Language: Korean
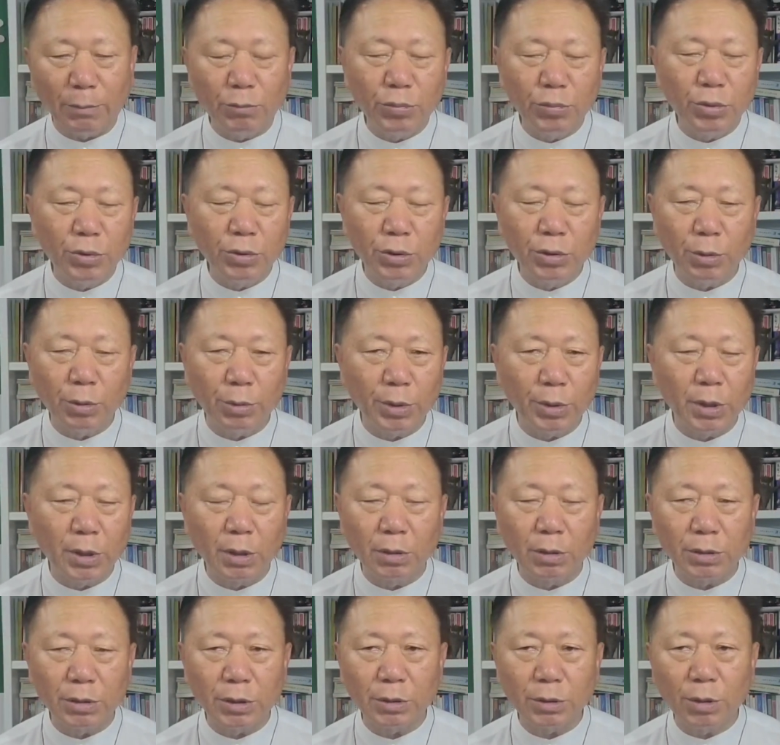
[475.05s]
무너져
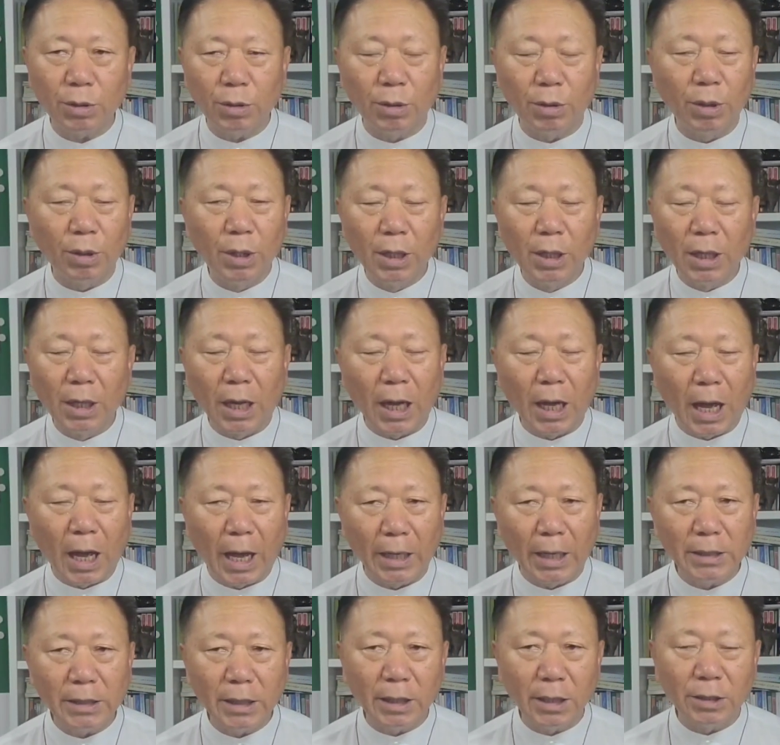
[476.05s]
버릴 것이고
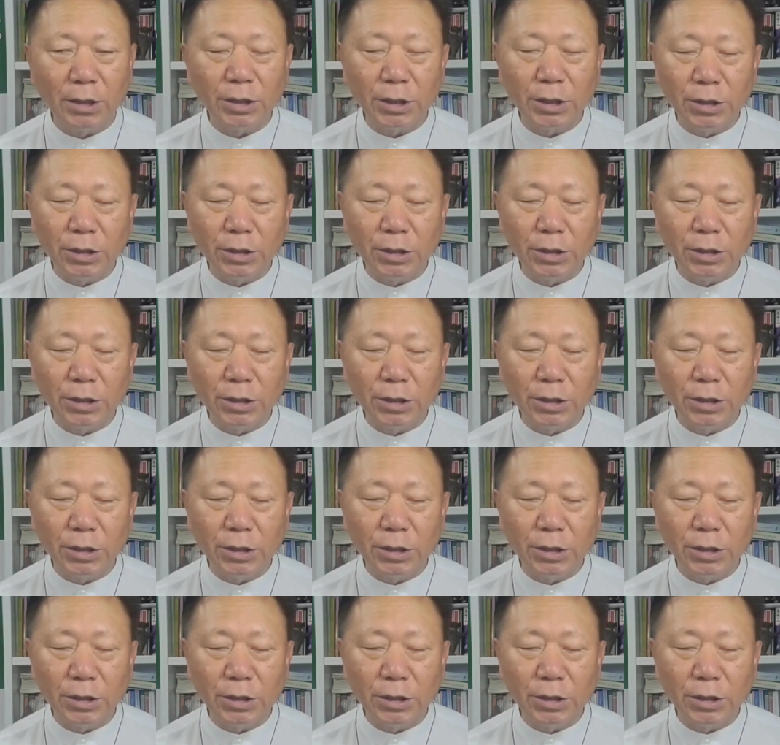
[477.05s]
아니에요.